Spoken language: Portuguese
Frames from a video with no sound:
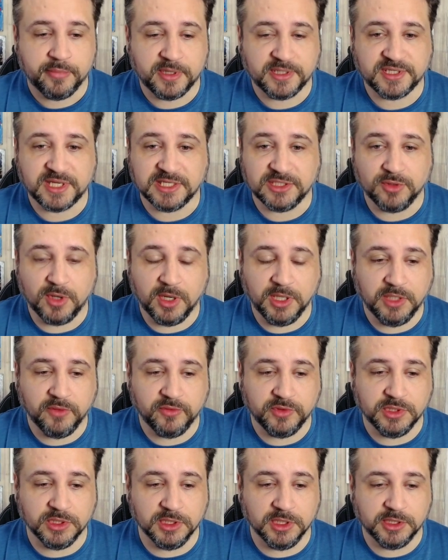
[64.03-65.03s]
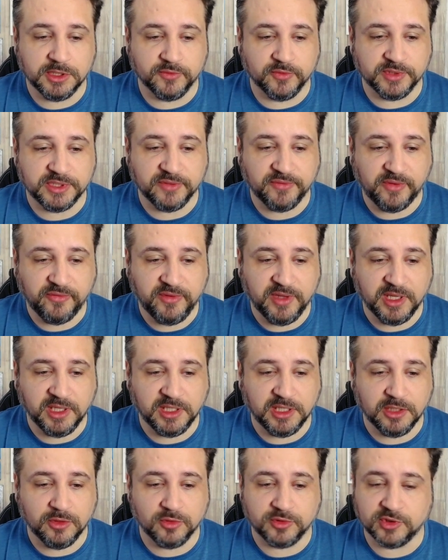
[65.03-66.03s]
achar seu arquivo de LUT, você vai vir
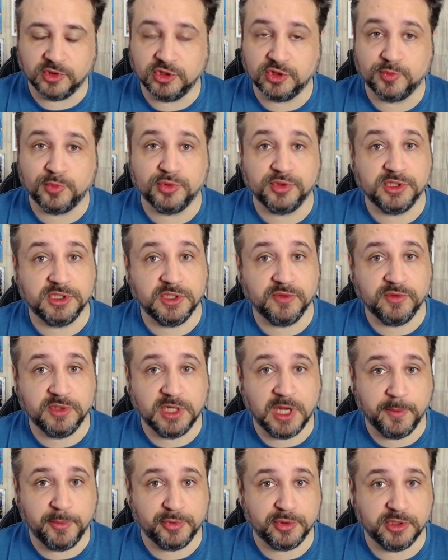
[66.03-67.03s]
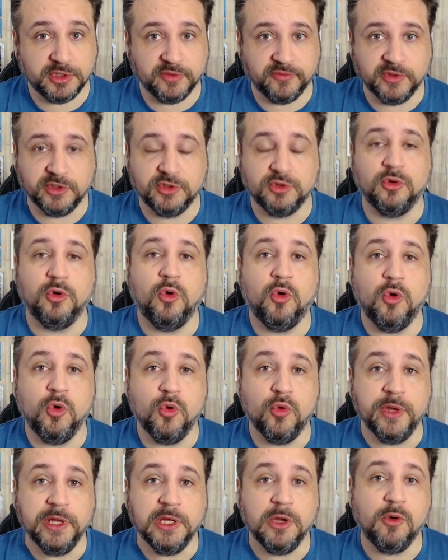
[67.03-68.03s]
aqui no seu dispositivo de captura de vídeo
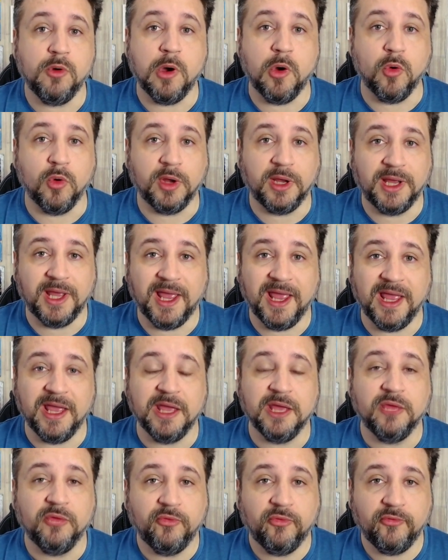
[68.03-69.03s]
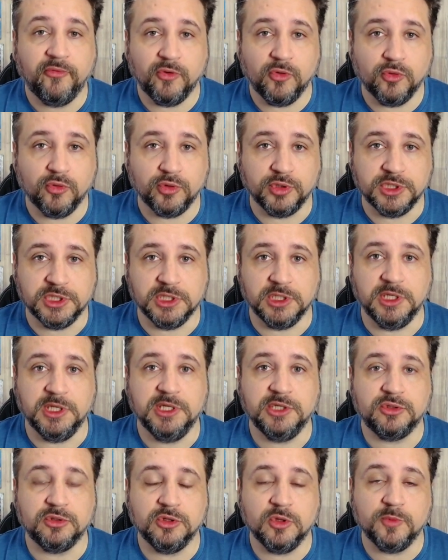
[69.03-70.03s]
ou em qualquer fonte.
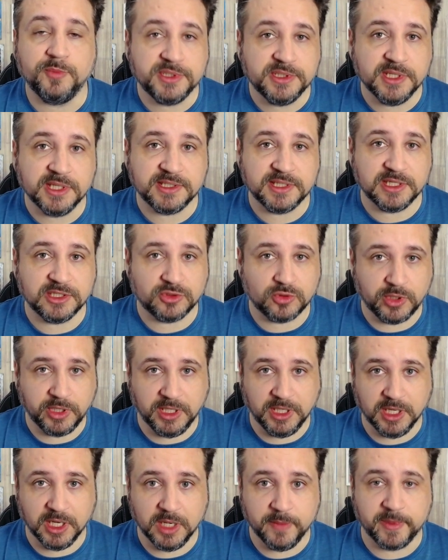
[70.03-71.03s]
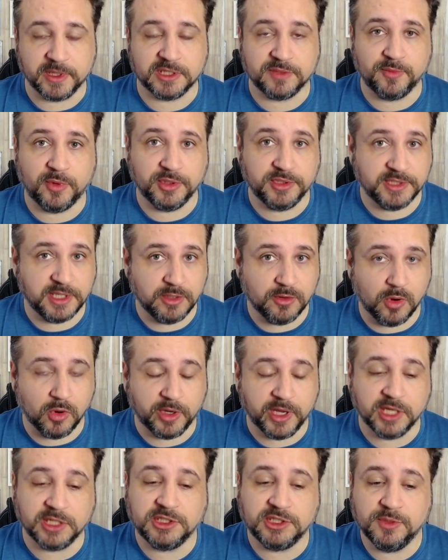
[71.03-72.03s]
Isso não precisa ser só em câmeras, pode ser em
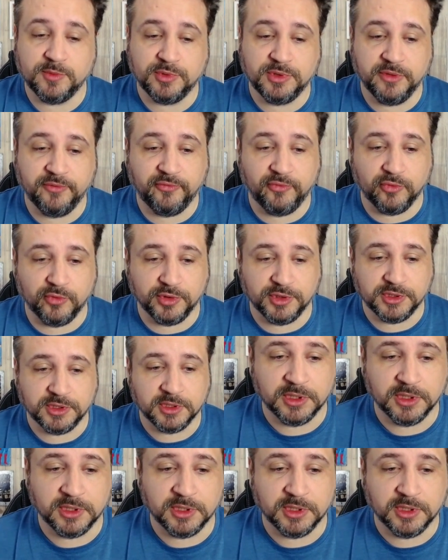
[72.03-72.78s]
qualquer tipo de fonte.